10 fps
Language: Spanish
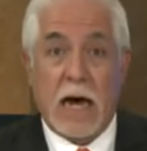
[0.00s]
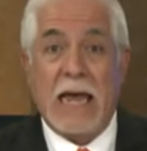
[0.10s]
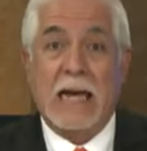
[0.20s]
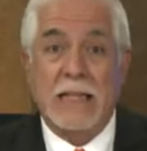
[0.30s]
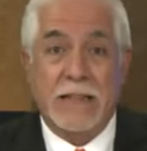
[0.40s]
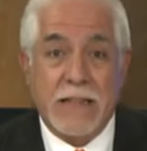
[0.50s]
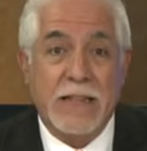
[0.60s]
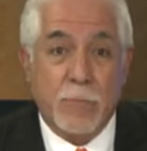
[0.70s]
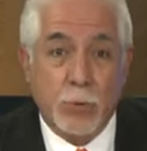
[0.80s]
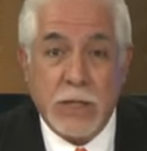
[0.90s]
a la cantidad
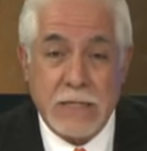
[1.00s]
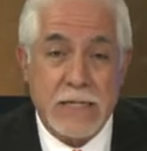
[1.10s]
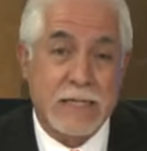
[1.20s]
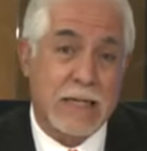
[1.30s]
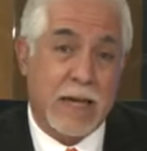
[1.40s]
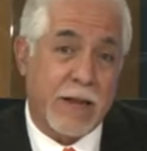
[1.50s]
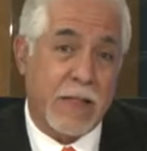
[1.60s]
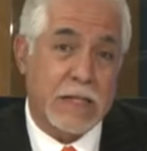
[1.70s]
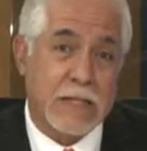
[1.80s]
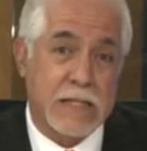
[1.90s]
de votantes
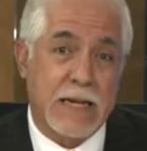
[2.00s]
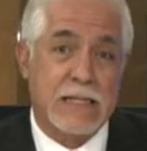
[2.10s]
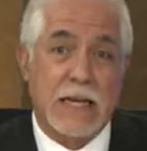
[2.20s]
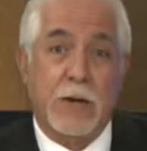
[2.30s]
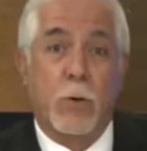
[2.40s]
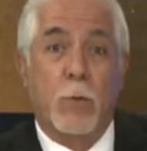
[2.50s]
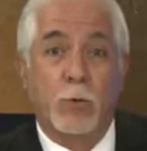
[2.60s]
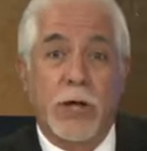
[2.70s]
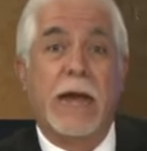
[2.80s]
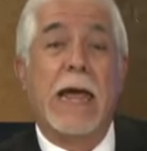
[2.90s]
laredenses que salieron a
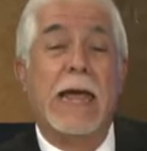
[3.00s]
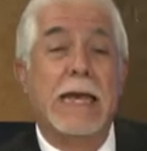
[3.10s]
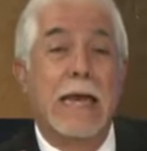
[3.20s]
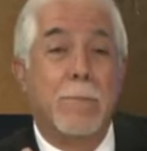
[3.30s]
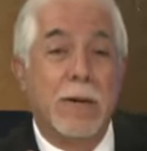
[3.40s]
votar en la